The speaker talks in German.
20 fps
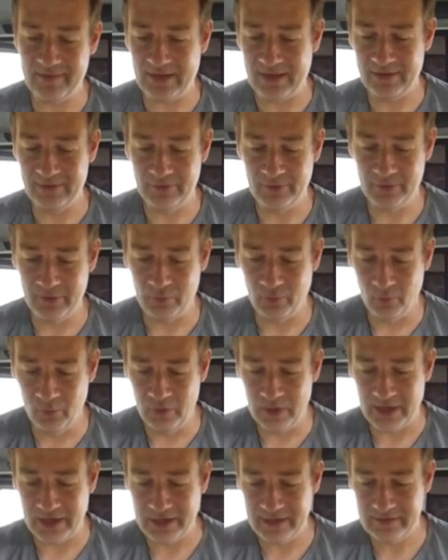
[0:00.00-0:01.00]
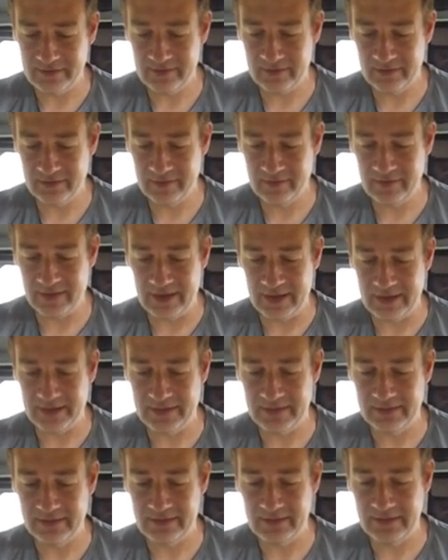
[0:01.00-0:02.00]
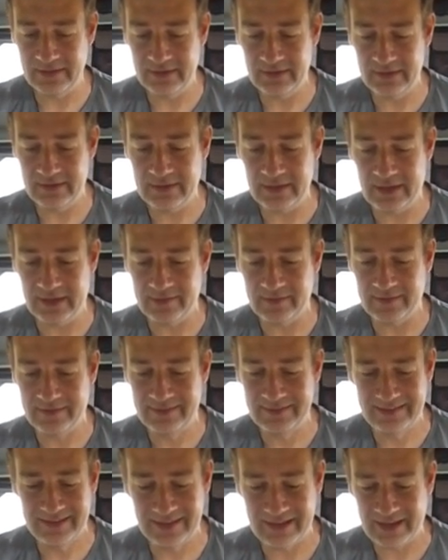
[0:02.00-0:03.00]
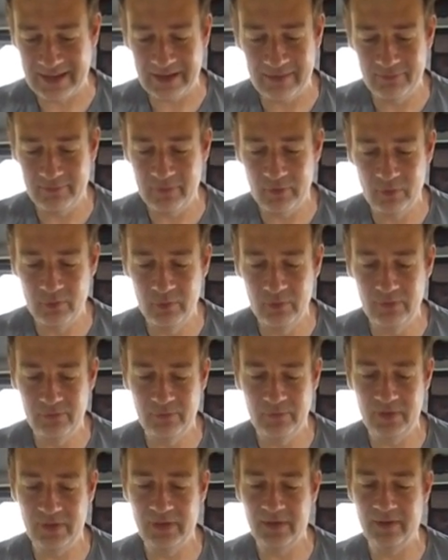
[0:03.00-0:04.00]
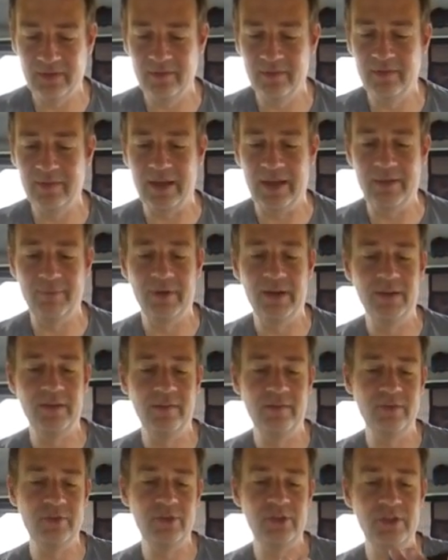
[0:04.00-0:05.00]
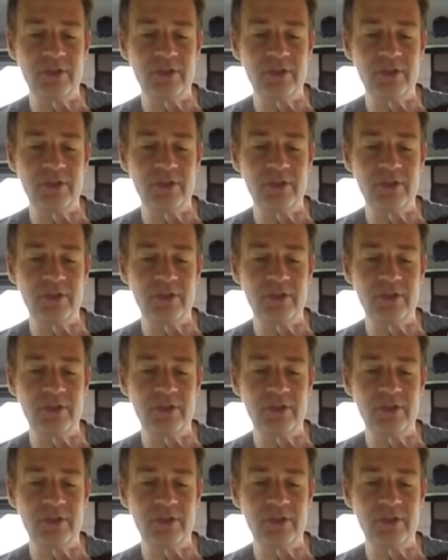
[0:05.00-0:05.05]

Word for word: Sachen von Olight zeigen, die ich extrem cool finde. Das ist einmal diese